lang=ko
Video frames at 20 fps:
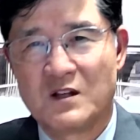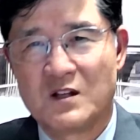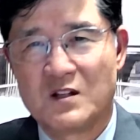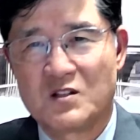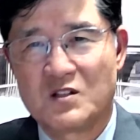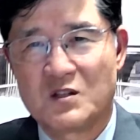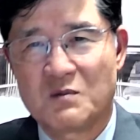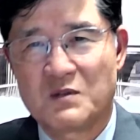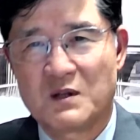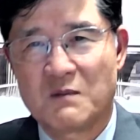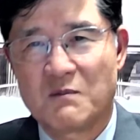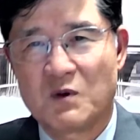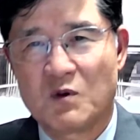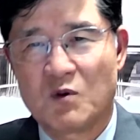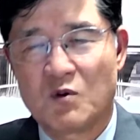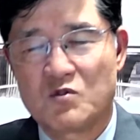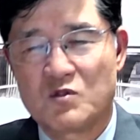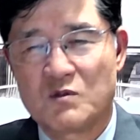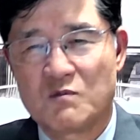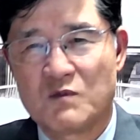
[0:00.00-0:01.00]

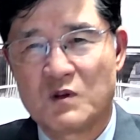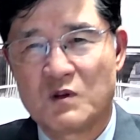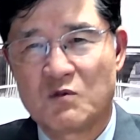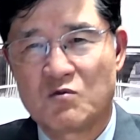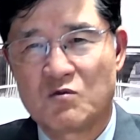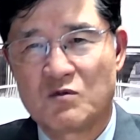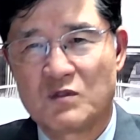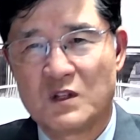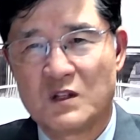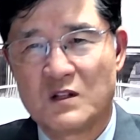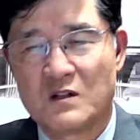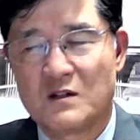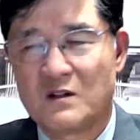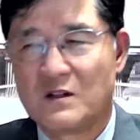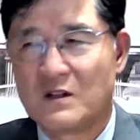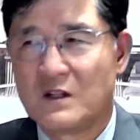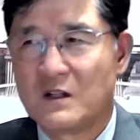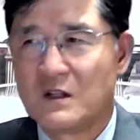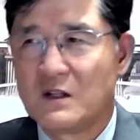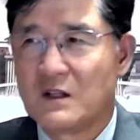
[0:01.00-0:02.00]
13만 5천 명 군대를
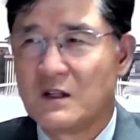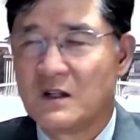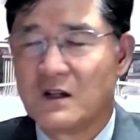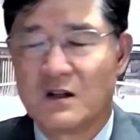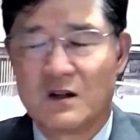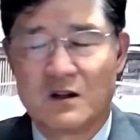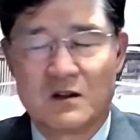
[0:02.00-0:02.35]
어,